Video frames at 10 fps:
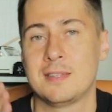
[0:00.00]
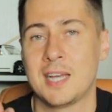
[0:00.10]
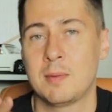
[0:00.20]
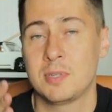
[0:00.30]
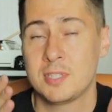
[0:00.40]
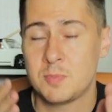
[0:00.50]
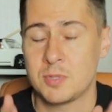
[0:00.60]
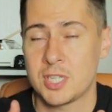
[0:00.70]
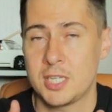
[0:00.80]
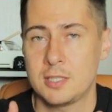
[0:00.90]
дабы
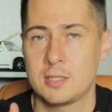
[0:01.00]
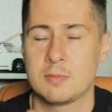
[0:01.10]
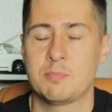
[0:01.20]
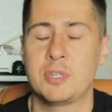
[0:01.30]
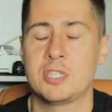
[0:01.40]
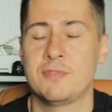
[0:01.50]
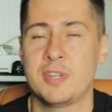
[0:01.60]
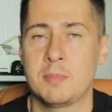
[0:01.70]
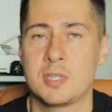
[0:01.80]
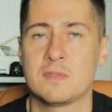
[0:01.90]
избежать
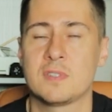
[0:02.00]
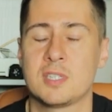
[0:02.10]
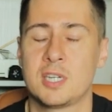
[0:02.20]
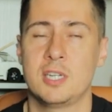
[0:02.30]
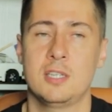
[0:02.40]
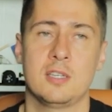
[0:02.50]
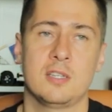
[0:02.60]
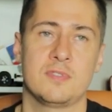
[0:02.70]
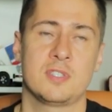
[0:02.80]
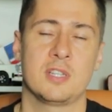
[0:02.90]
преждевременного закрытия
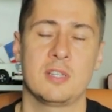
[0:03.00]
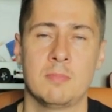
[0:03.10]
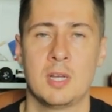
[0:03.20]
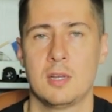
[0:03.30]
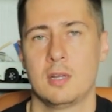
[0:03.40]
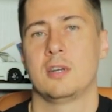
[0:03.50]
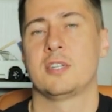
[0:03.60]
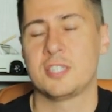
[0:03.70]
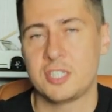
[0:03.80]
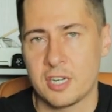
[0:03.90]
и в целом
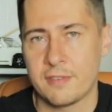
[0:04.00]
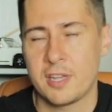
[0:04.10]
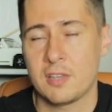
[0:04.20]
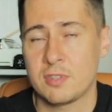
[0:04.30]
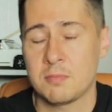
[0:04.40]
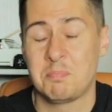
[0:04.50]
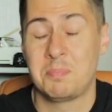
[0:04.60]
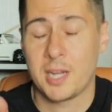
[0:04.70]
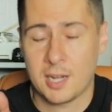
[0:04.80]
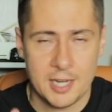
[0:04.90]
разочарования в этом
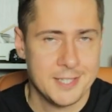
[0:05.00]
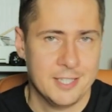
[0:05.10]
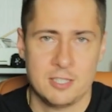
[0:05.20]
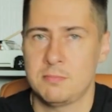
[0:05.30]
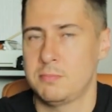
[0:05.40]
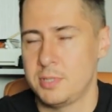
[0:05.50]
прекраснейшем